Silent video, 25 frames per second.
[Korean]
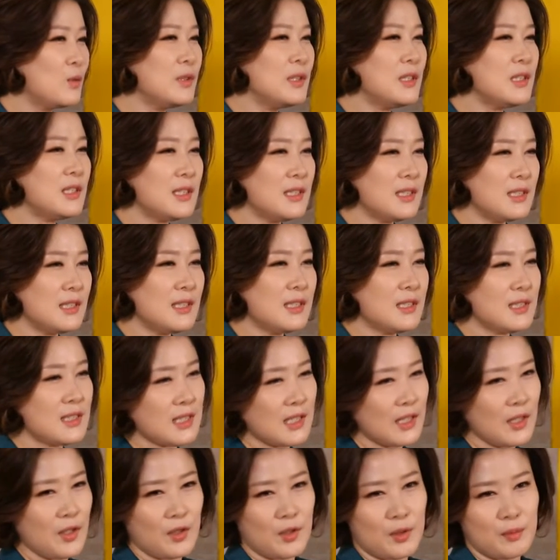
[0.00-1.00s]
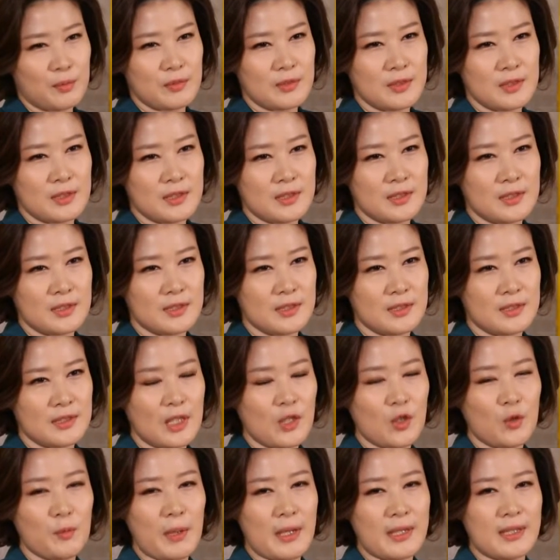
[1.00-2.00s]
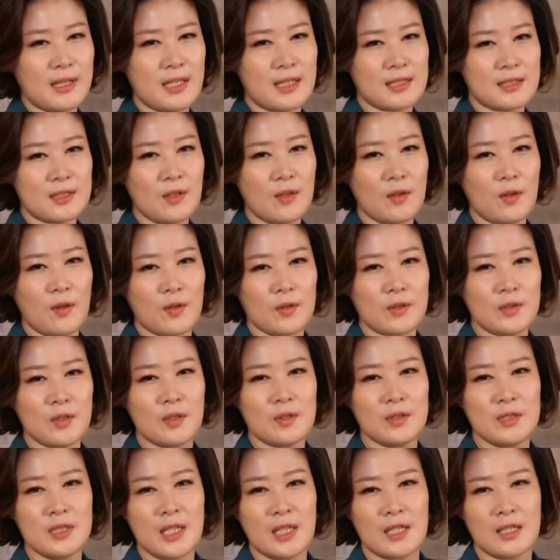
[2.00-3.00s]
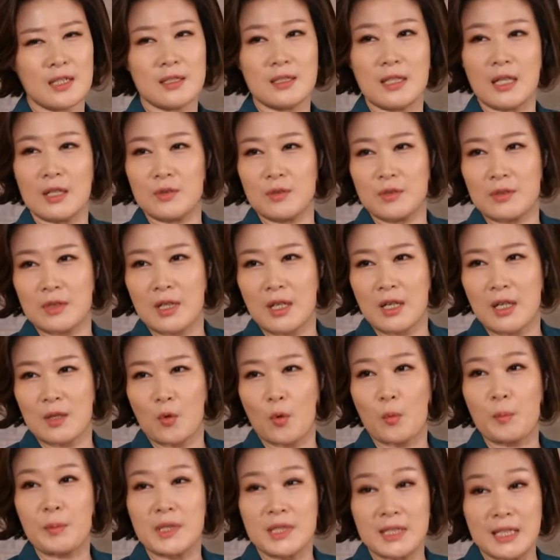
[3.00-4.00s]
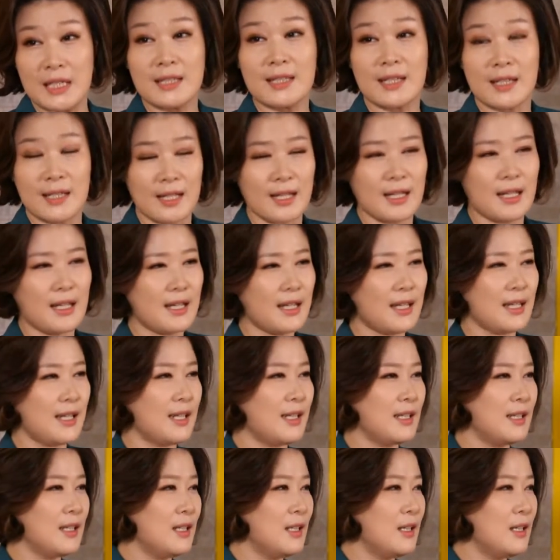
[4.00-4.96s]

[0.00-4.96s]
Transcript: 오늘은 제가 여러분들하고 만나서 어떤 이야기를 나눌까 고민을 하다가